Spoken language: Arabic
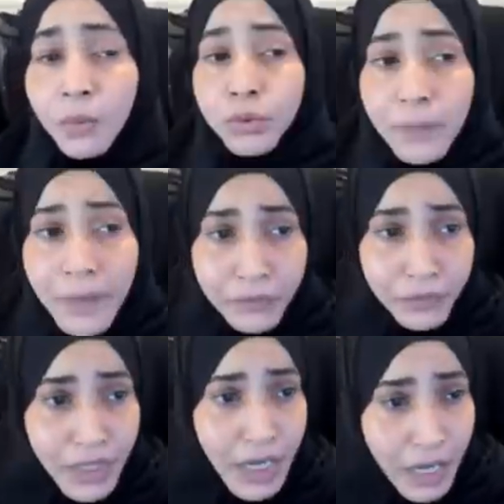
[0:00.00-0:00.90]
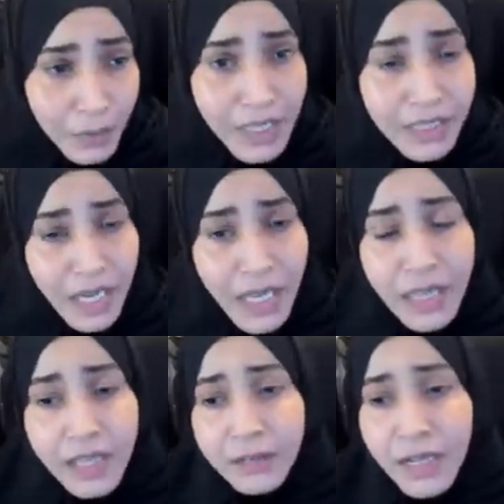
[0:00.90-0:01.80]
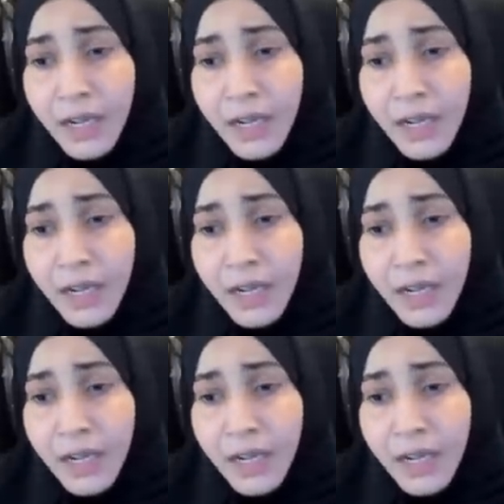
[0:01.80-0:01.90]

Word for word: وطبعا في اخوات ايضا